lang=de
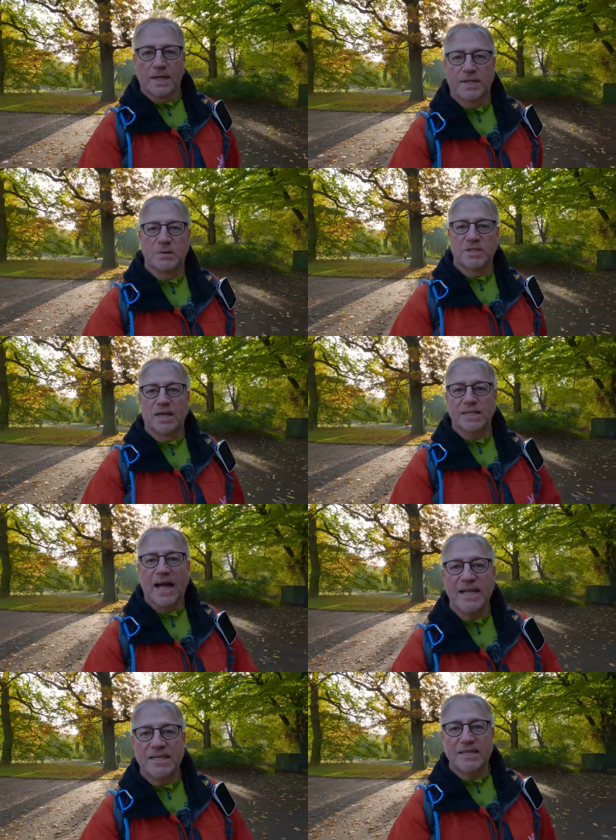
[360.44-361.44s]
Ja, und die ganz
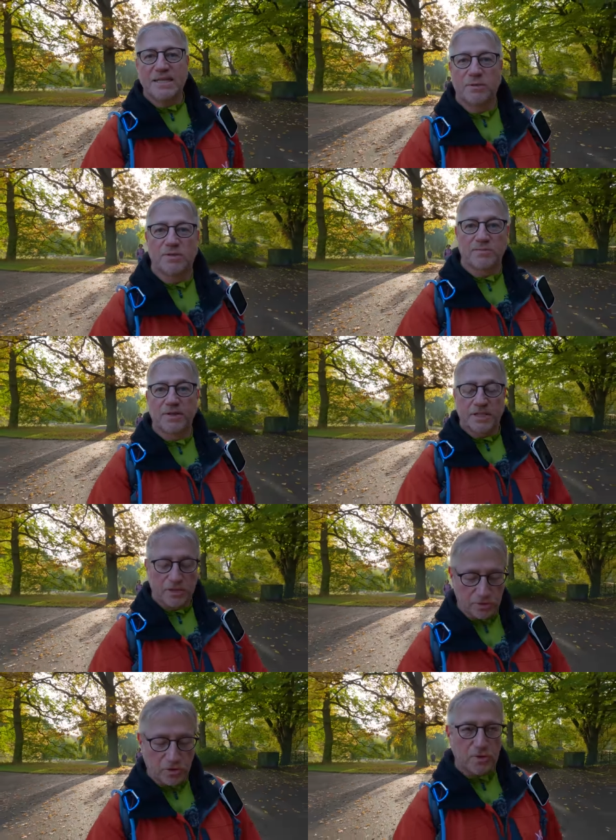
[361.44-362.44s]
Eiligen, die hier unterwegs sind,
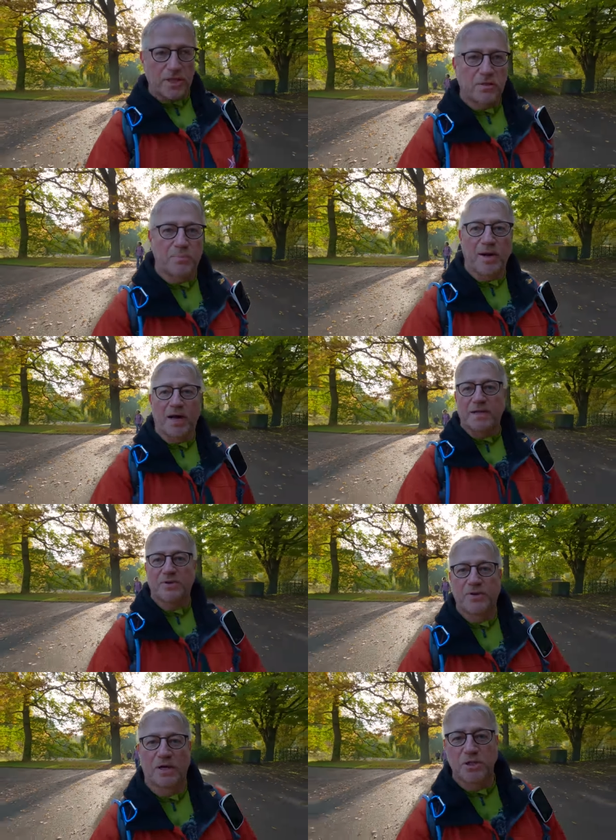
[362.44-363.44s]
zwischendurch, das ist eine
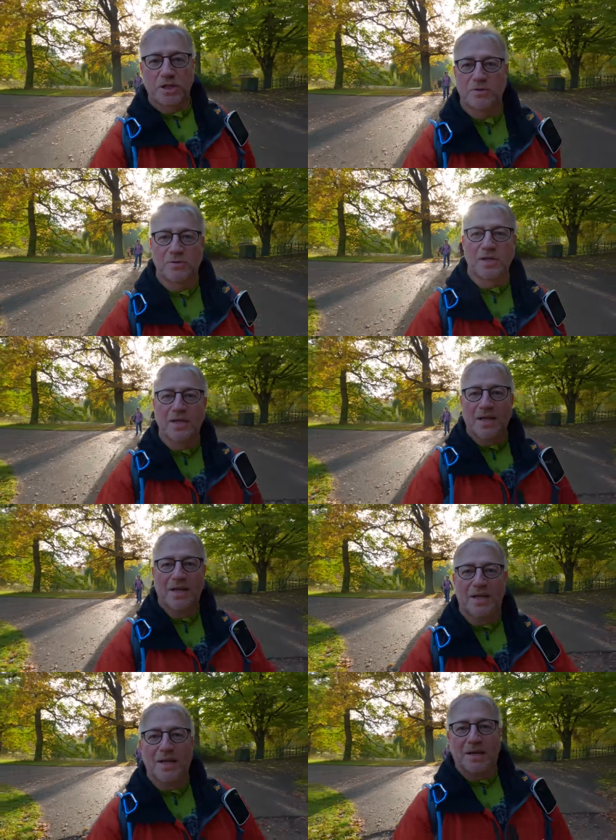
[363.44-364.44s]
Parallelveranstaltung
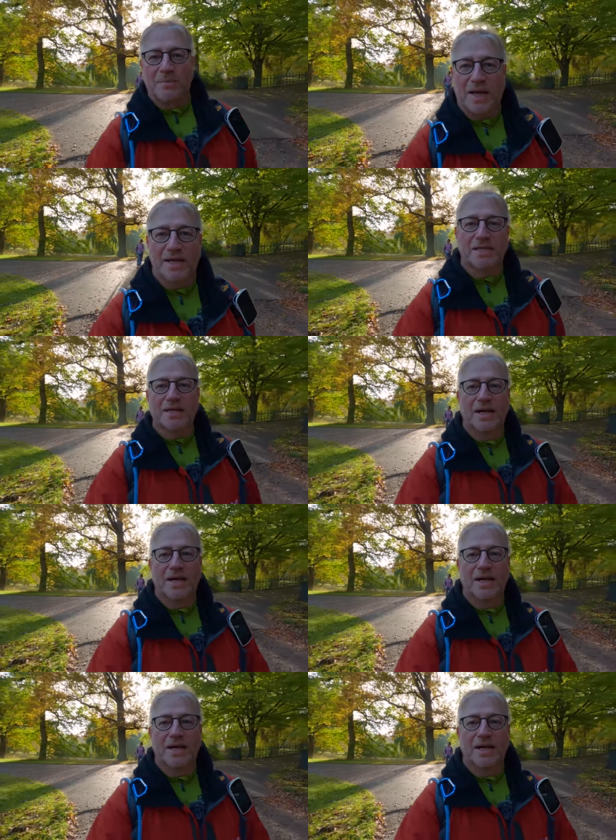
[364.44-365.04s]
im gleichen